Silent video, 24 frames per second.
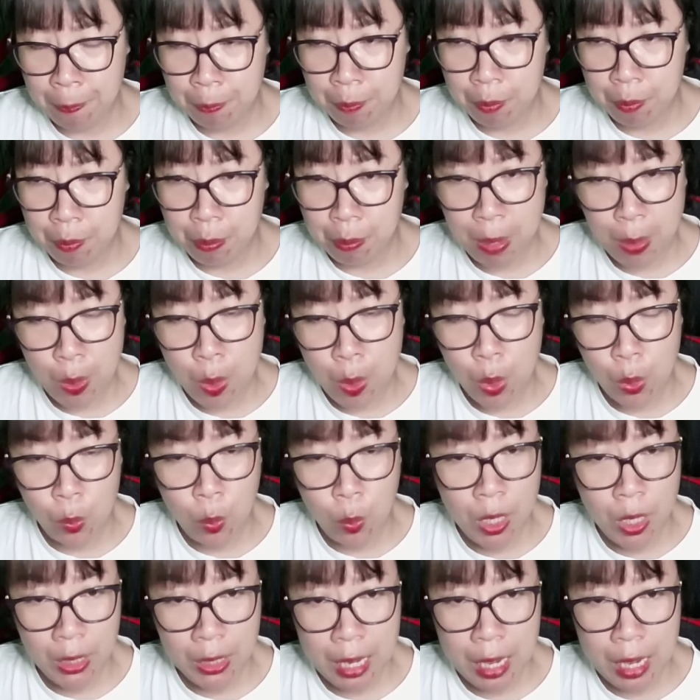Mà đội
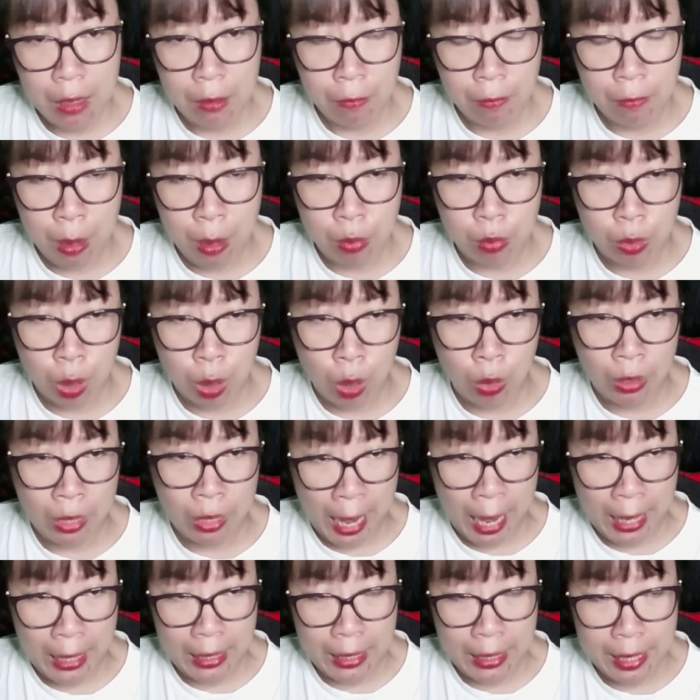quân tiên phong còn
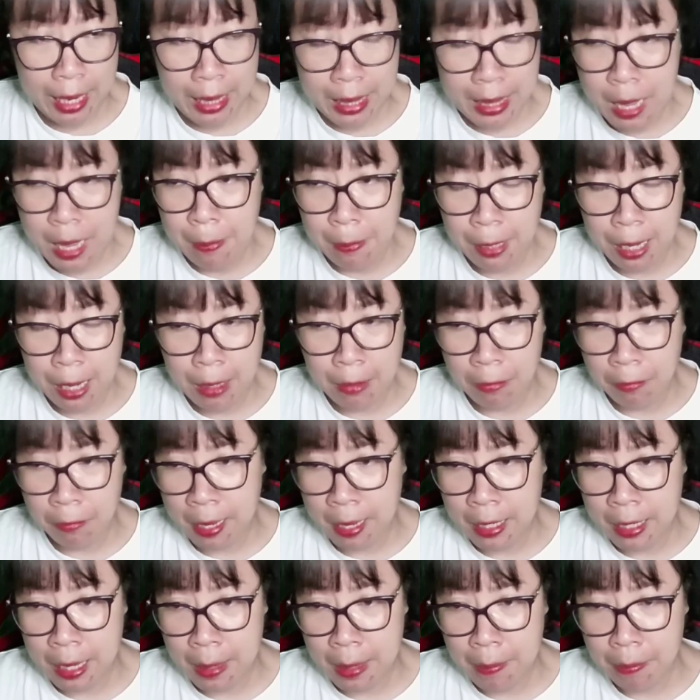lại đã tiếp cận
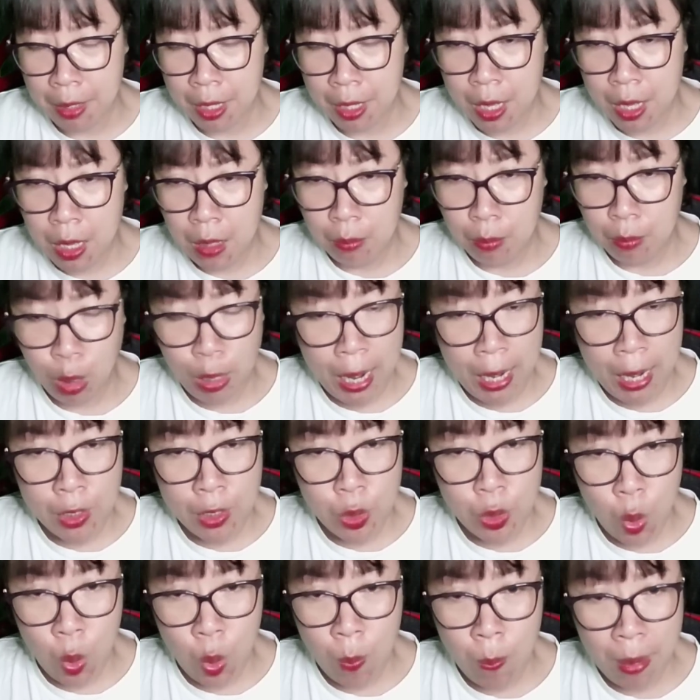Phan Lâm. Bọn hắn
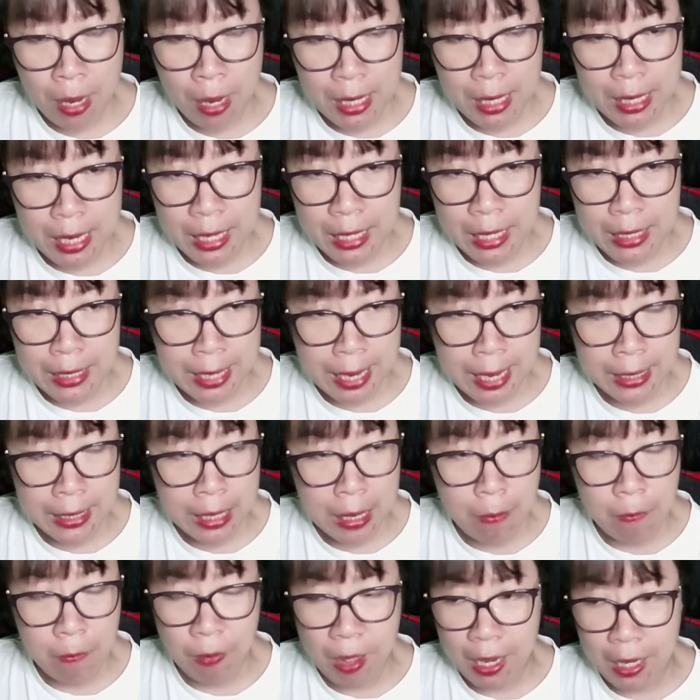chố mắt nhìn trái
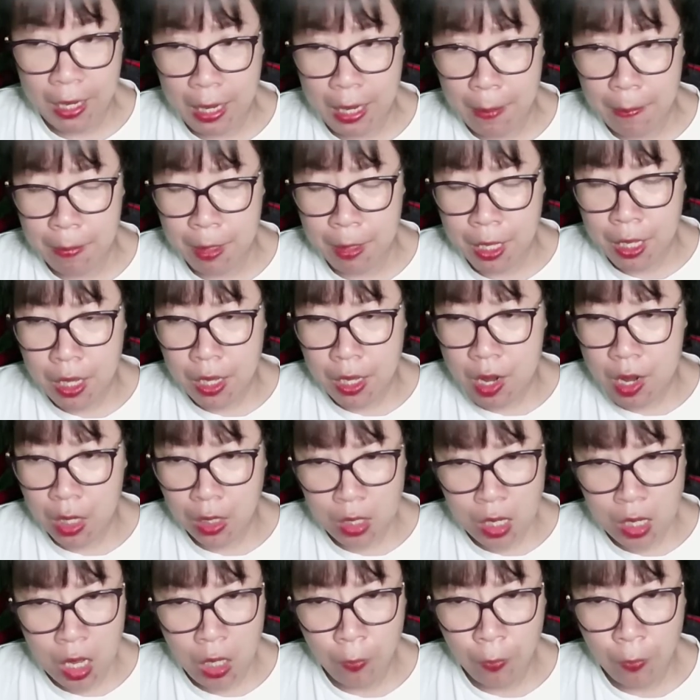tim Phan Lâm
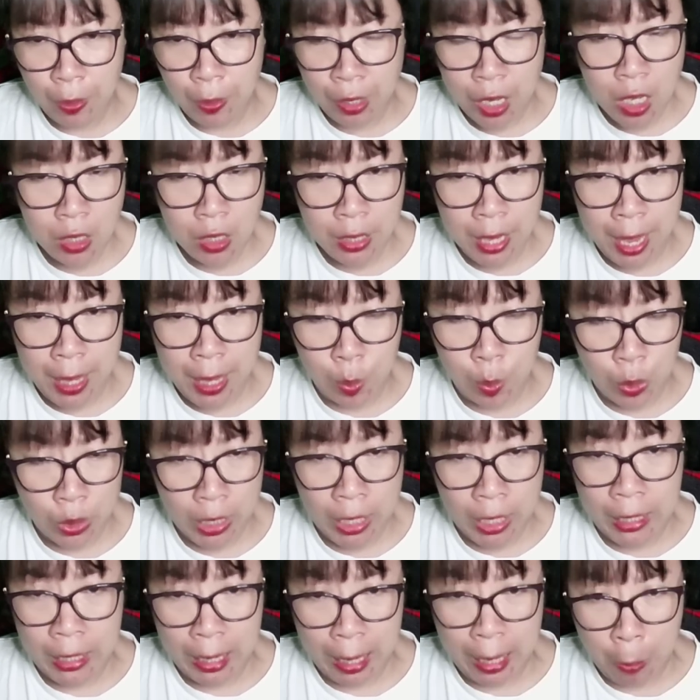được đưa vào cơ thể của
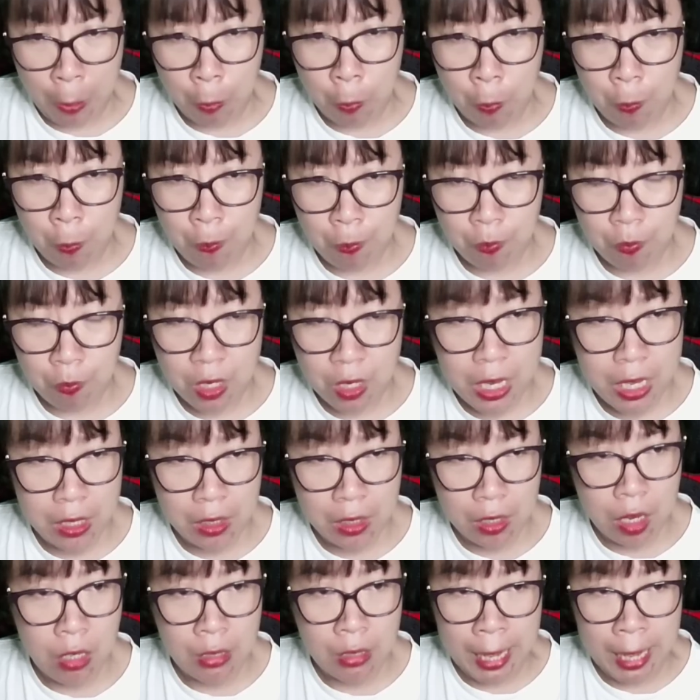thần Long.
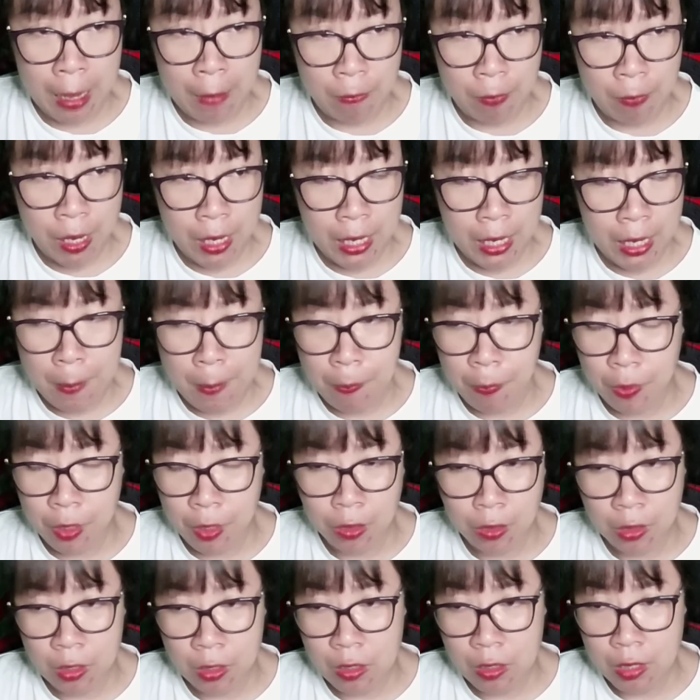Nhìn cơ thể Phan Lâm
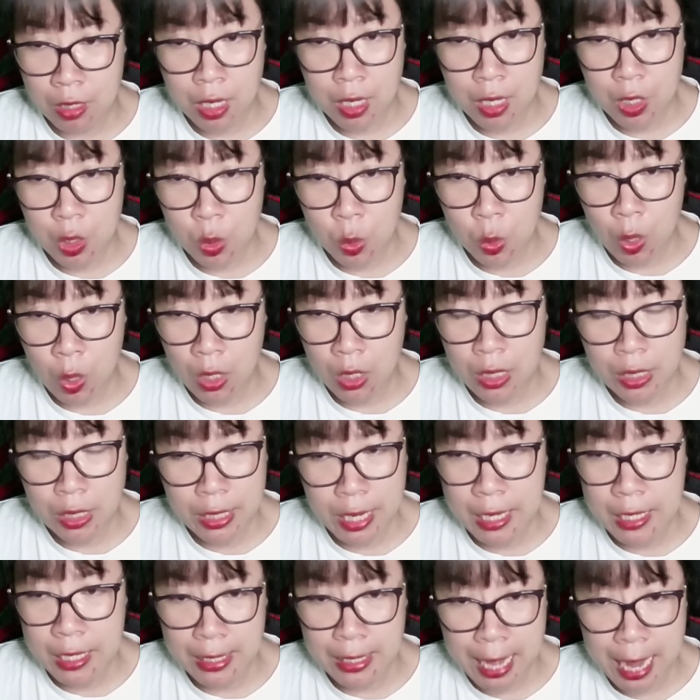từ từ rơi xuống
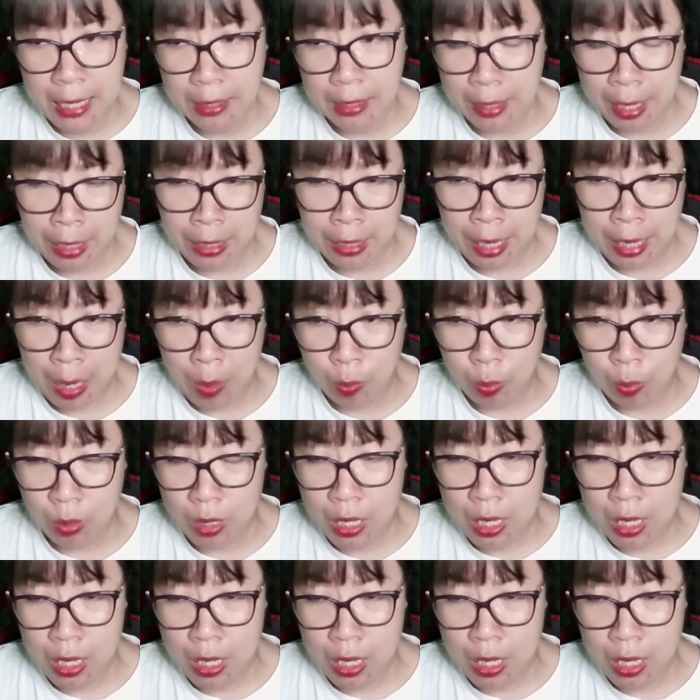trên xác thần Long.